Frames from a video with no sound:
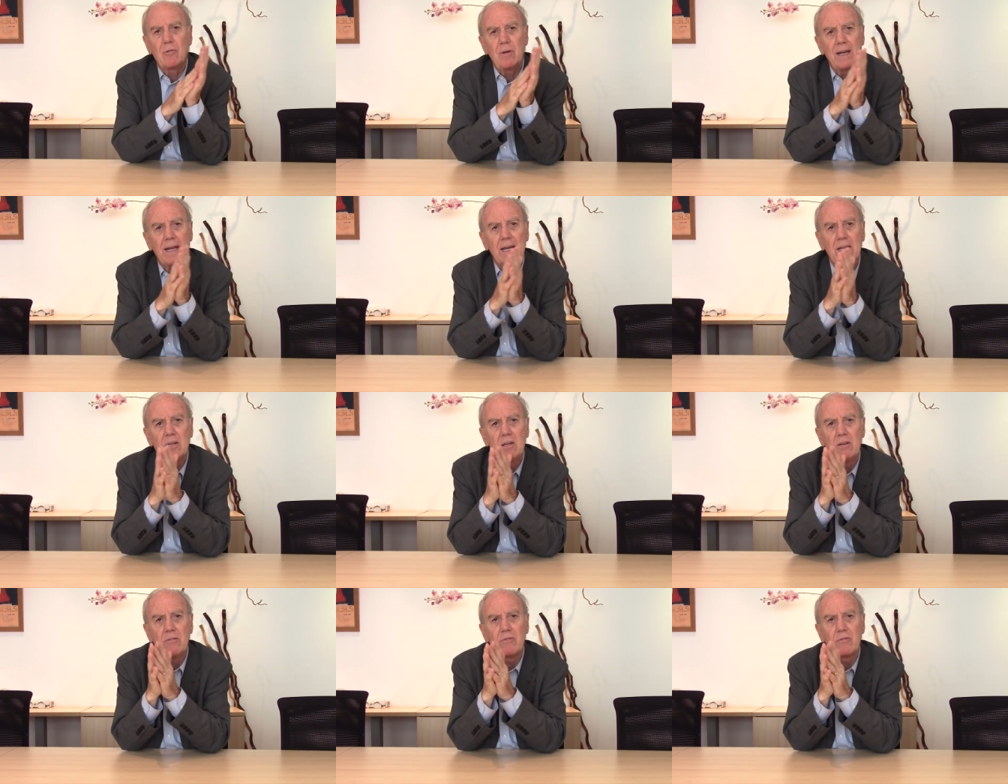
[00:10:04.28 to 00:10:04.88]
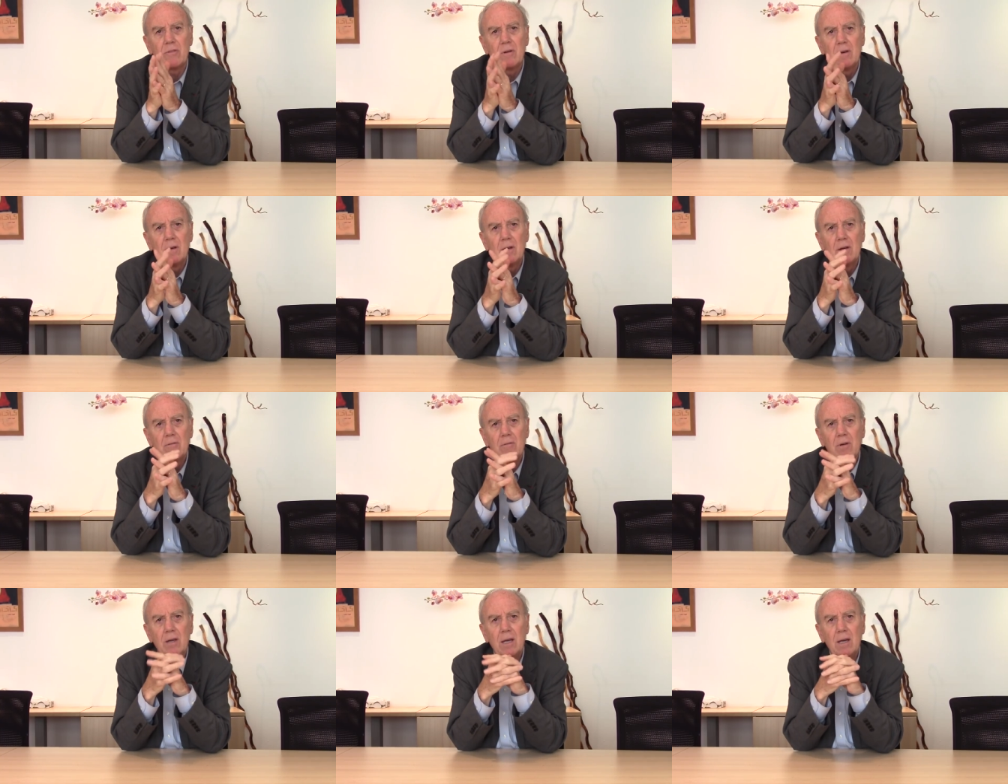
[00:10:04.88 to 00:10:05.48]
le négatif.
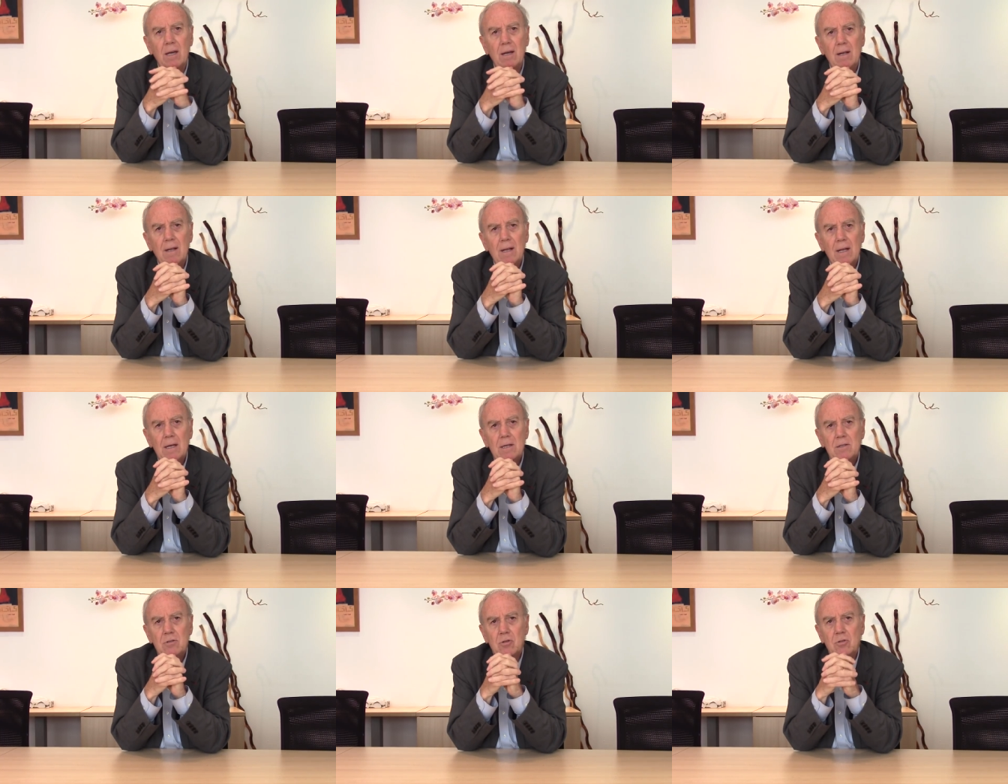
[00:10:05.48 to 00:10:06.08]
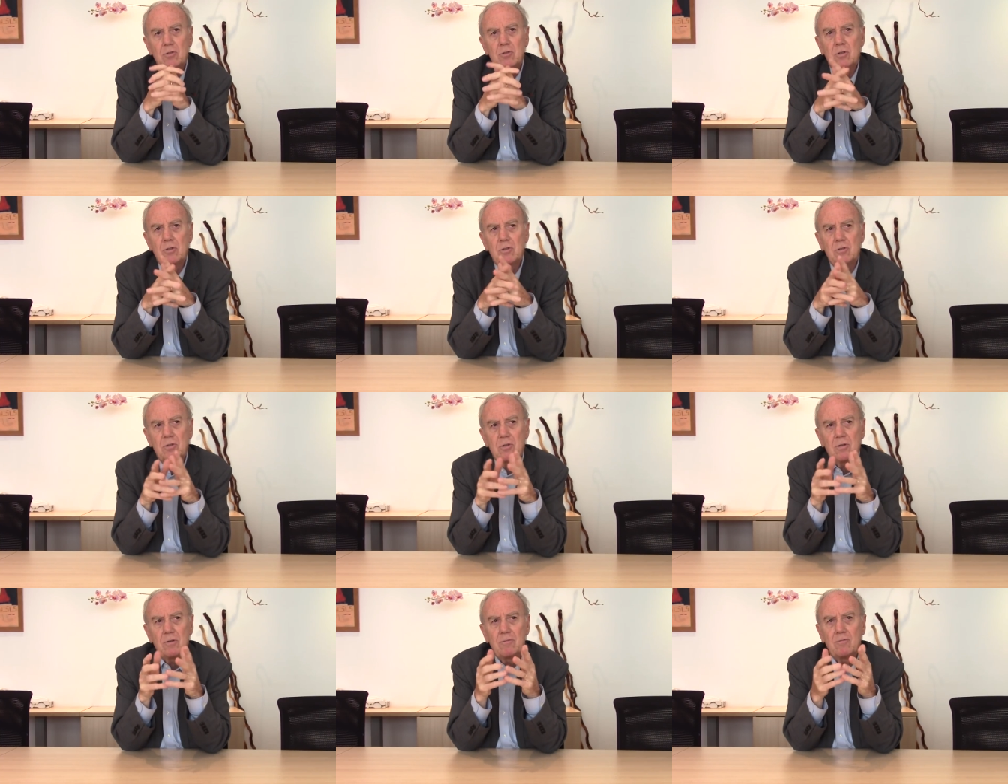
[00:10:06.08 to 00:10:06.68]
oui
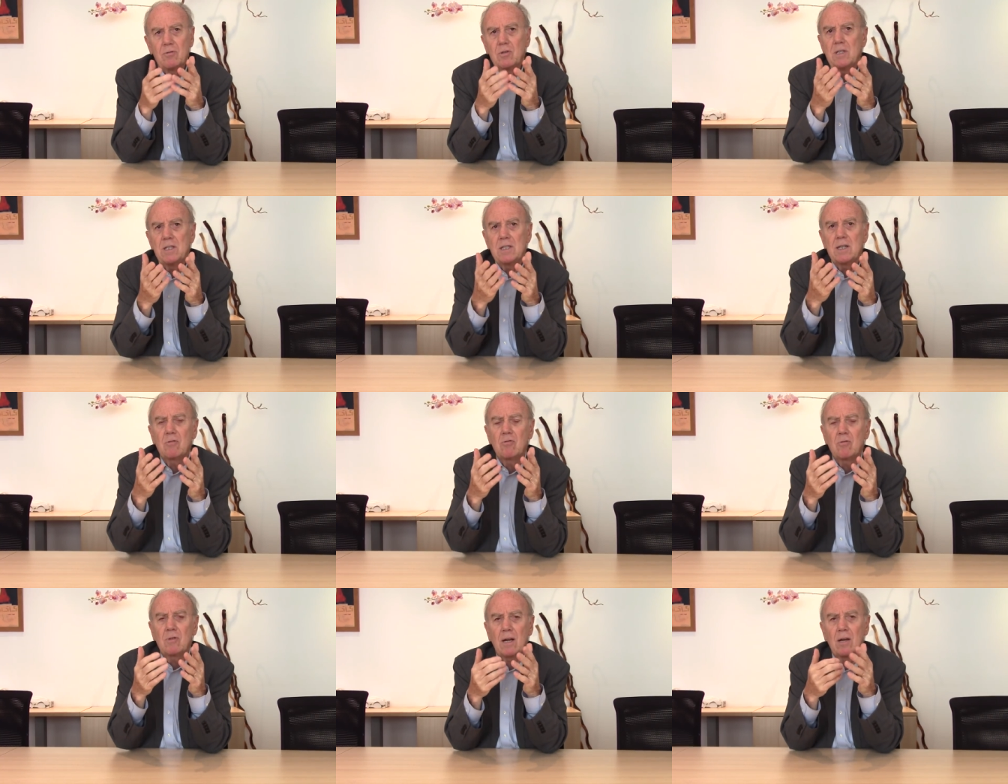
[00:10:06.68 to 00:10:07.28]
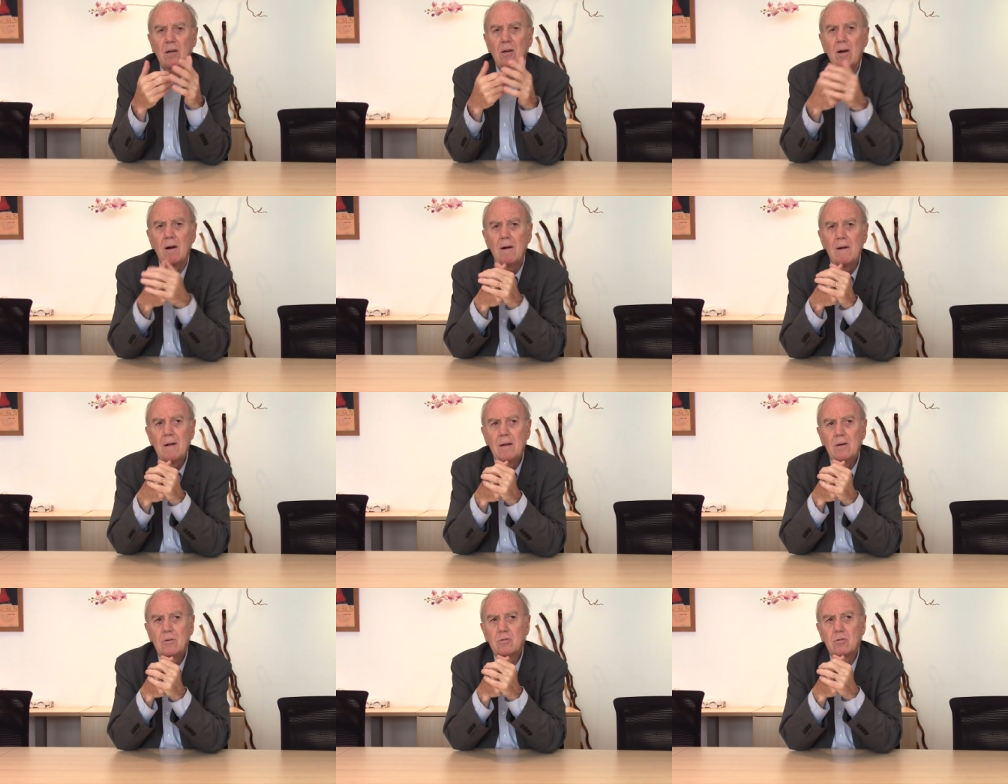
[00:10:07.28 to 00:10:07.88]
je, vous disais tout à l'heure,
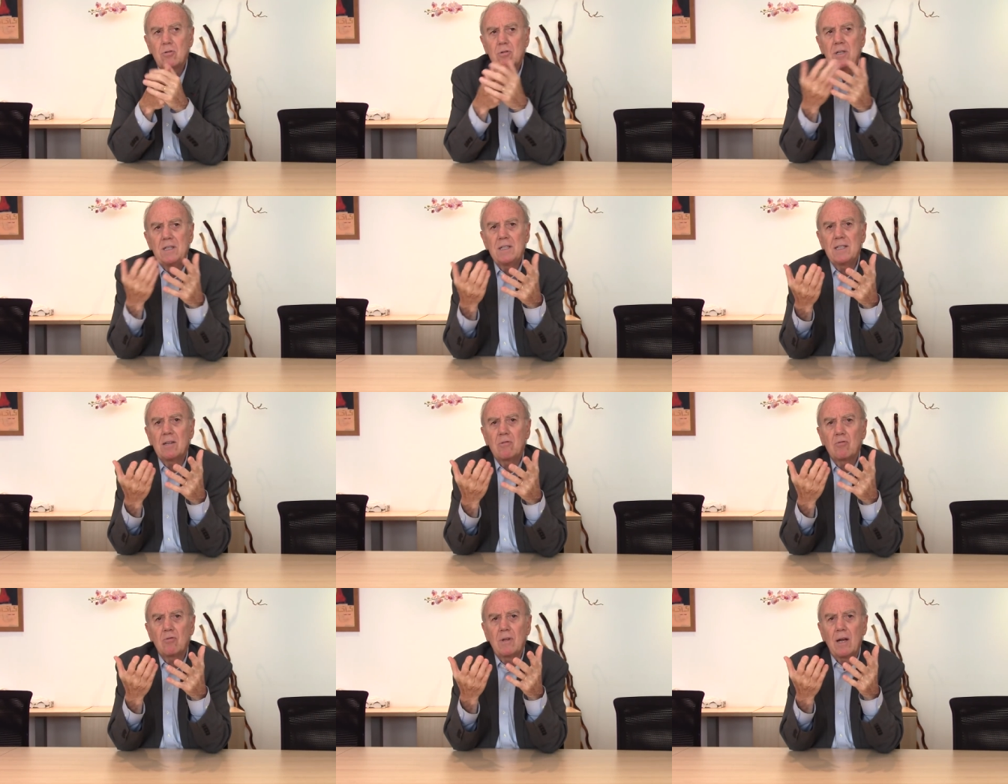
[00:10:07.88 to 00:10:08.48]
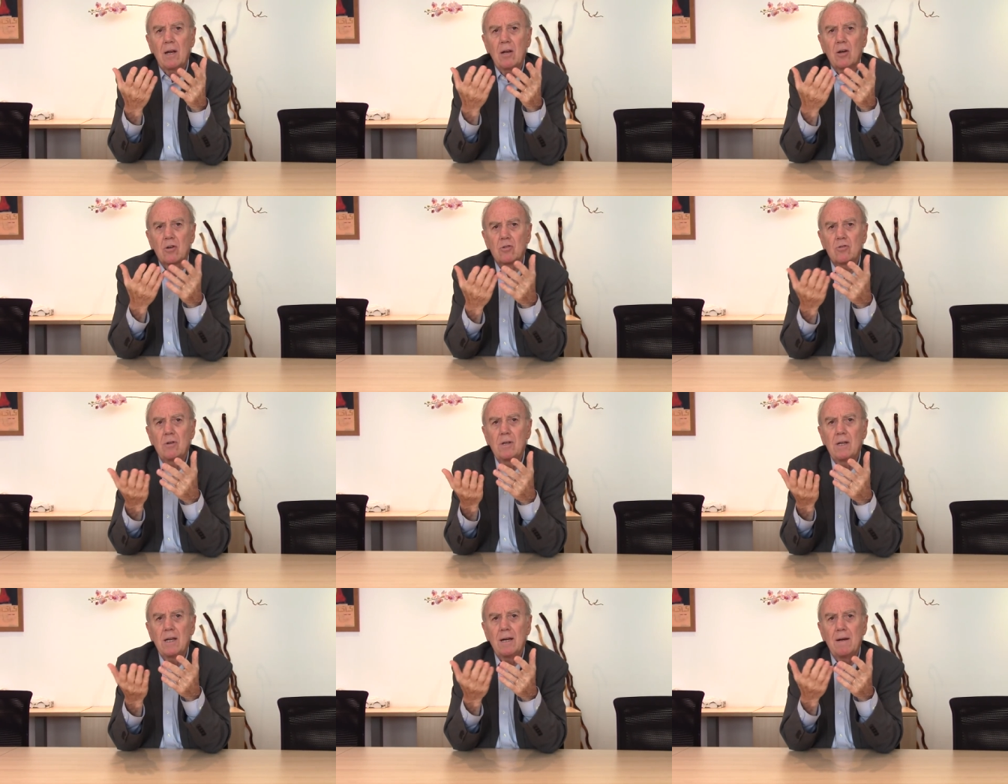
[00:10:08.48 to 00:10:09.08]
je te disais tout à l'heure,
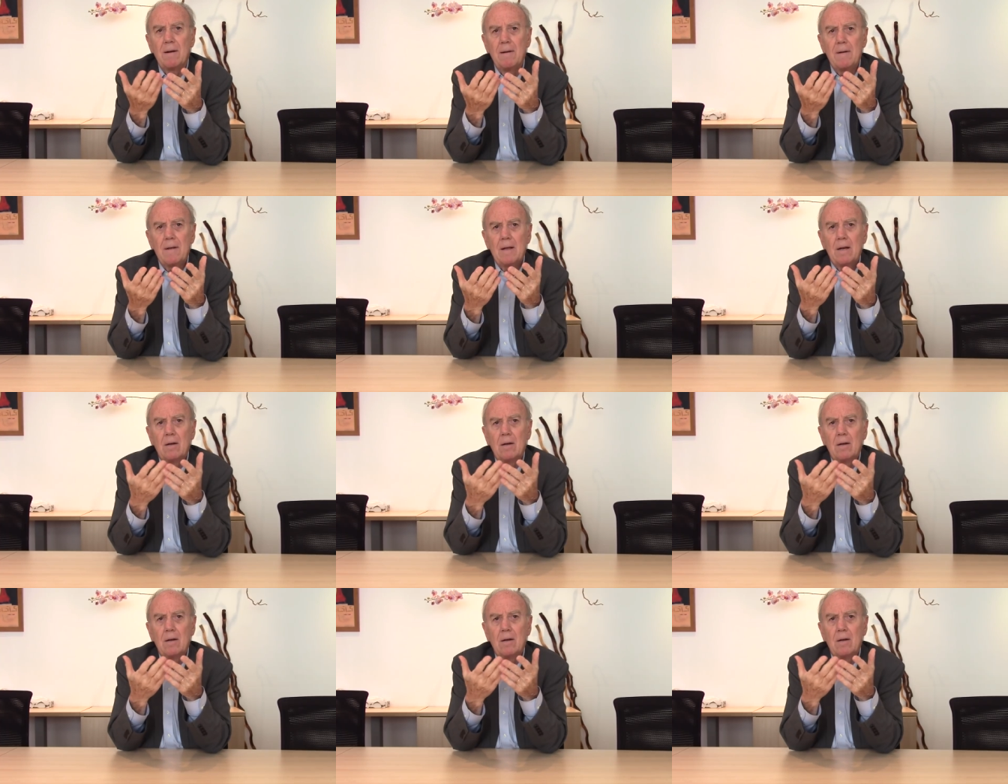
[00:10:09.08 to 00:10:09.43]
Julien,